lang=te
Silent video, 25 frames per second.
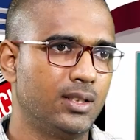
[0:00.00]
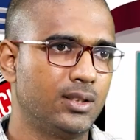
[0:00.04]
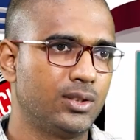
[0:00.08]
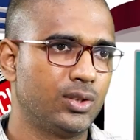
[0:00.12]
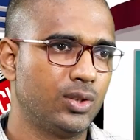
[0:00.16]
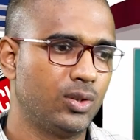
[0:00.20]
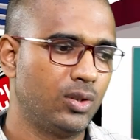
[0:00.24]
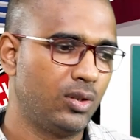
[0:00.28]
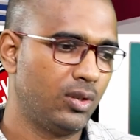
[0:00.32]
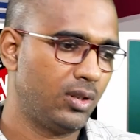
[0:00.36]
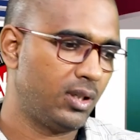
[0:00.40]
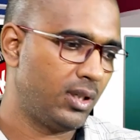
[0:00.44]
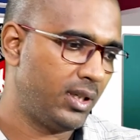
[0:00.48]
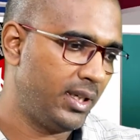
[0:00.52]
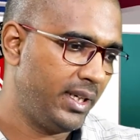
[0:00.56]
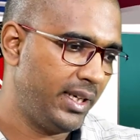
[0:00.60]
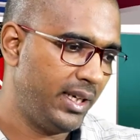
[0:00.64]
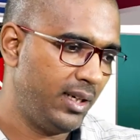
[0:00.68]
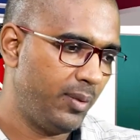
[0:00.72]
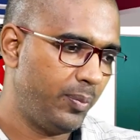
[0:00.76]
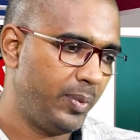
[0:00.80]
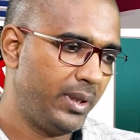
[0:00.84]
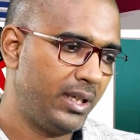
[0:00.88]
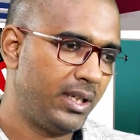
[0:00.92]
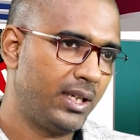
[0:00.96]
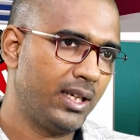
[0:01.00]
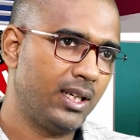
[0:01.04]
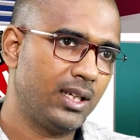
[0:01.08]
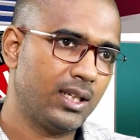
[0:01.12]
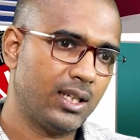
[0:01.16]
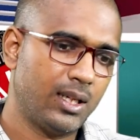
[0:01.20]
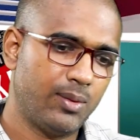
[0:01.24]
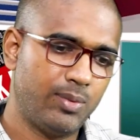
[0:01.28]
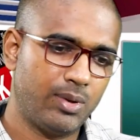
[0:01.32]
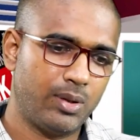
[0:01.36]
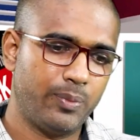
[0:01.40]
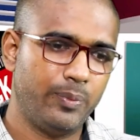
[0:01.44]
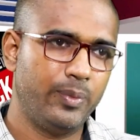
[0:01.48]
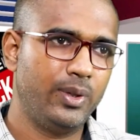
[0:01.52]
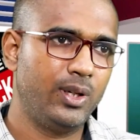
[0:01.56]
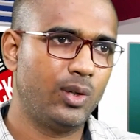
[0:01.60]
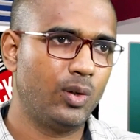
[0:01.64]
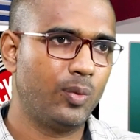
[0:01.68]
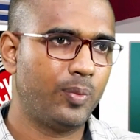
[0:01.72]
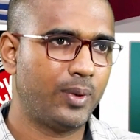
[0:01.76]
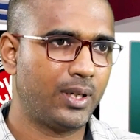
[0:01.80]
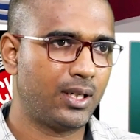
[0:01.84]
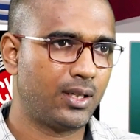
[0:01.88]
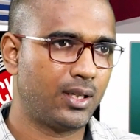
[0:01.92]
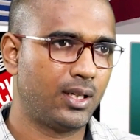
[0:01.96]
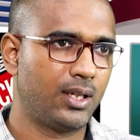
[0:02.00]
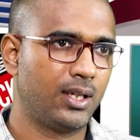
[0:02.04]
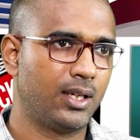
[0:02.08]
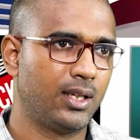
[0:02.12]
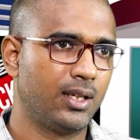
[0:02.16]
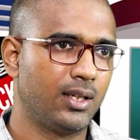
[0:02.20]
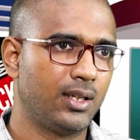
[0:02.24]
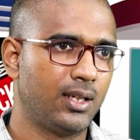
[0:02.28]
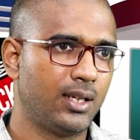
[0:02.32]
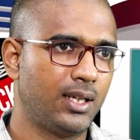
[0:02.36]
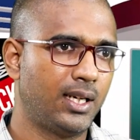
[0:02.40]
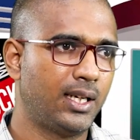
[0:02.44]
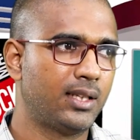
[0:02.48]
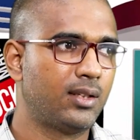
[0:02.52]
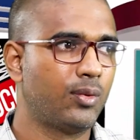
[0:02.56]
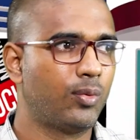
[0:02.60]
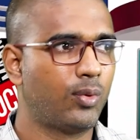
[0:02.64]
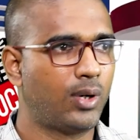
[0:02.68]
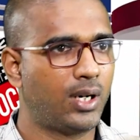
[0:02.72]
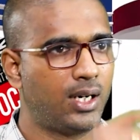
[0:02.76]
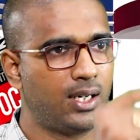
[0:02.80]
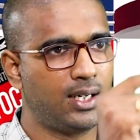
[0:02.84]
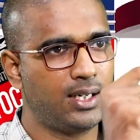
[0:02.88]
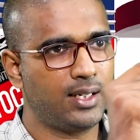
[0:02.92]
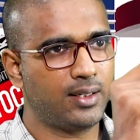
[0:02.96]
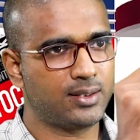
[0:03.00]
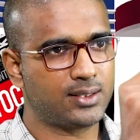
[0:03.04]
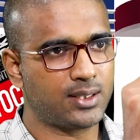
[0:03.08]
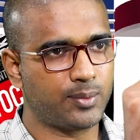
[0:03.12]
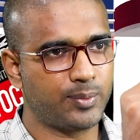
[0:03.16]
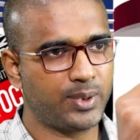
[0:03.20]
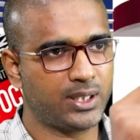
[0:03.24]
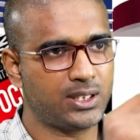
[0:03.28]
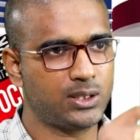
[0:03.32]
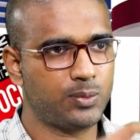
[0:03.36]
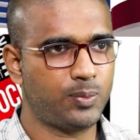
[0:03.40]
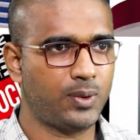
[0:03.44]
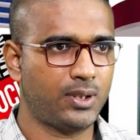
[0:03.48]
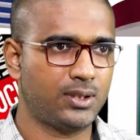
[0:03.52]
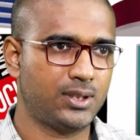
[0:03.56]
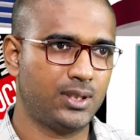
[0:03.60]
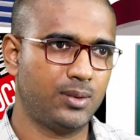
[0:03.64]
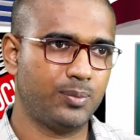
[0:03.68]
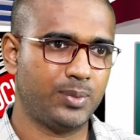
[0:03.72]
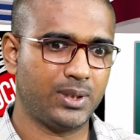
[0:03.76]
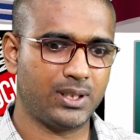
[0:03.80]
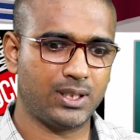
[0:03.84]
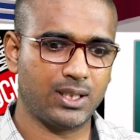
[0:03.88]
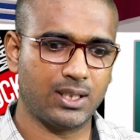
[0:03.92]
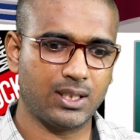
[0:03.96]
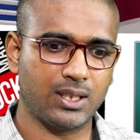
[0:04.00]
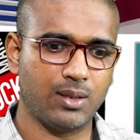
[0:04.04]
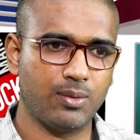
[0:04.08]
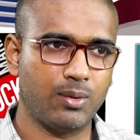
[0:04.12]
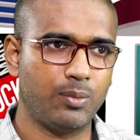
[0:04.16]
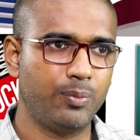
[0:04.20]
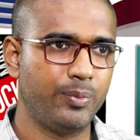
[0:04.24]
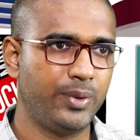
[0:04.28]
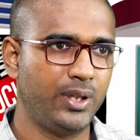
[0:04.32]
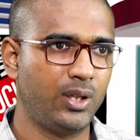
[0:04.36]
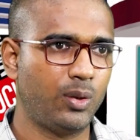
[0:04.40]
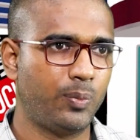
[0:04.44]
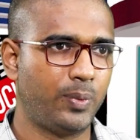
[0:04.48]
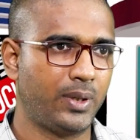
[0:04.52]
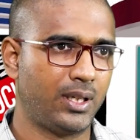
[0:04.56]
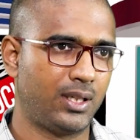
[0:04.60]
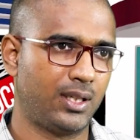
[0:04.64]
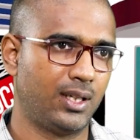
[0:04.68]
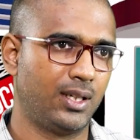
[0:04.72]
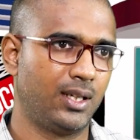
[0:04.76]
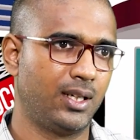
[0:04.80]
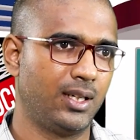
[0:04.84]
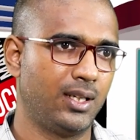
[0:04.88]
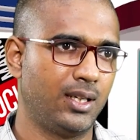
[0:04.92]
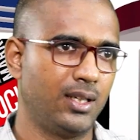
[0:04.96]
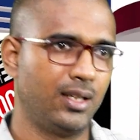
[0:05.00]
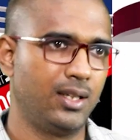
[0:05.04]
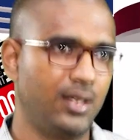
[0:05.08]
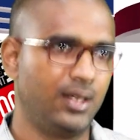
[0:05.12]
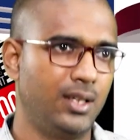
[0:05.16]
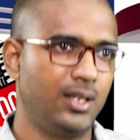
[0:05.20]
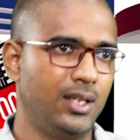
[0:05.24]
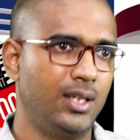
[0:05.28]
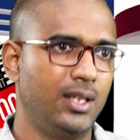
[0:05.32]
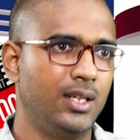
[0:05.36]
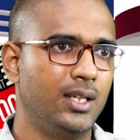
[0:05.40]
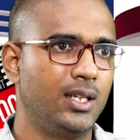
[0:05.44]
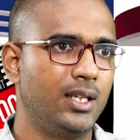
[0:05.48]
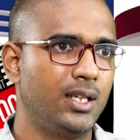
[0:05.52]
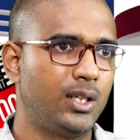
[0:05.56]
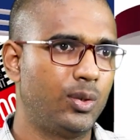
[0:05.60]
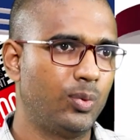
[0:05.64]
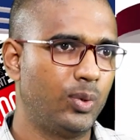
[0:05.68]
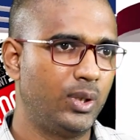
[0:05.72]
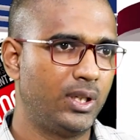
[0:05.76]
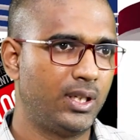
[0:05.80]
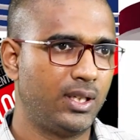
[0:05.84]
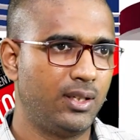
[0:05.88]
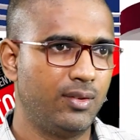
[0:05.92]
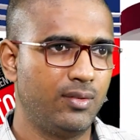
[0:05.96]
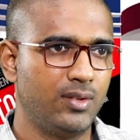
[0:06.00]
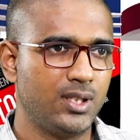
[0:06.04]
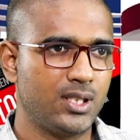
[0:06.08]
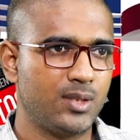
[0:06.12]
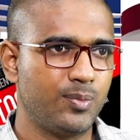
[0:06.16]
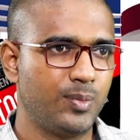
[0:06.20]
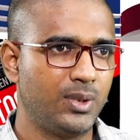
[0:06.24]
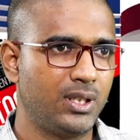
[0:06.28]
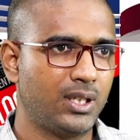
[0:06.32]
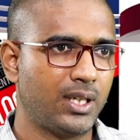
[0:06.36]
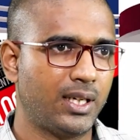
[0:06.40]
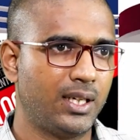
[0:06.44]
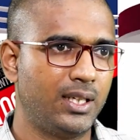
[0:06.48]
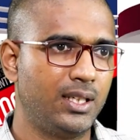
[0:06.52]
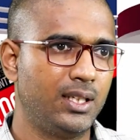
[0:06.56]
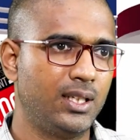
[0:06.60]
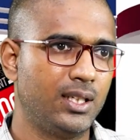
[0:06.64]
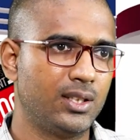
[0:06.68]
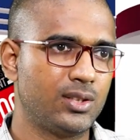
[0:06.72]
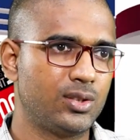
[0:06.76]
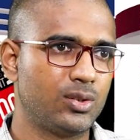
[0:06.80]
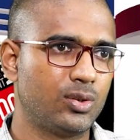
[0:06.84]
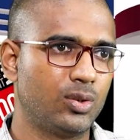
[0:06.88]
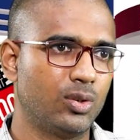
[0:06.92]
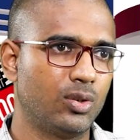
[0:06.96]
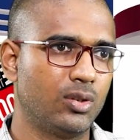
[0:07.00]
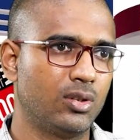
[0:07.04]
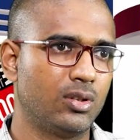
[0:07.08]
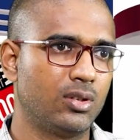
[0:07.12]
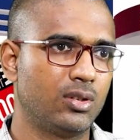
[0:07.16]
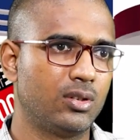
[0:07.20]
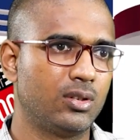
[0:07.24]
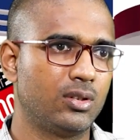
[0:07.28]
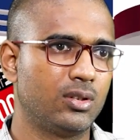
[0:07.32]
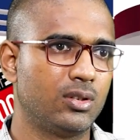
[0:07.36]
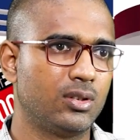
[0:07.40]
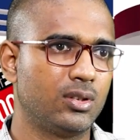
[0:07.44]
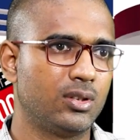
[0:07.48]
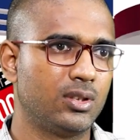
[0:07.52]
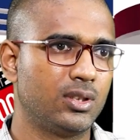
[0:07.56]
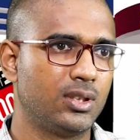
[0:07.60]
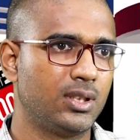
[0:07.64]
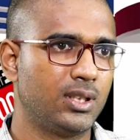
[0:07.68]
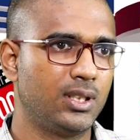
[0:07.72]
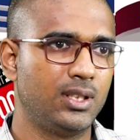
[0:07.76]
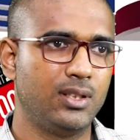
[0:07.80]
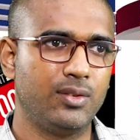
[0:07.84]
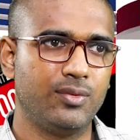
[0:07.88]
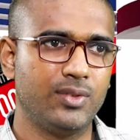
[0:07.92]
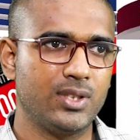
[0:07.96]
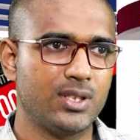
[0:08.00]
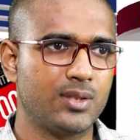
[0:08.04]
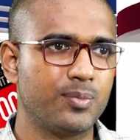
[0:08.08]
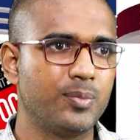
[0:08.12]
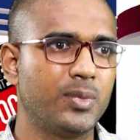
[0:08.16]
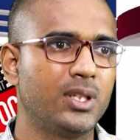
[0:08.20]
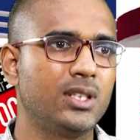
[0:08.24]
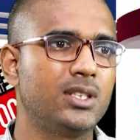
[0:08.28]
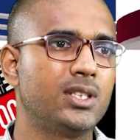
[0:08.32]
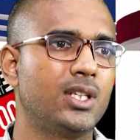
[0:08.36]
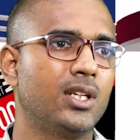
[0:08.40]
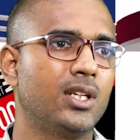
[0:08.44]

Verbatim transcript: సో నేను పెట్టాను కాబట్టి మీరు పెట్టండి లేకపోతే వాళ్ళే సమ్ ఎక్స్ పర్సన్ పెట్టారు కాబట్టి మీరు పెట్టండి ఇటువంటి ఇన్వెస్ట్మెంట్ ఐడియాస్తో ఇన్వెస్ట్మెంట్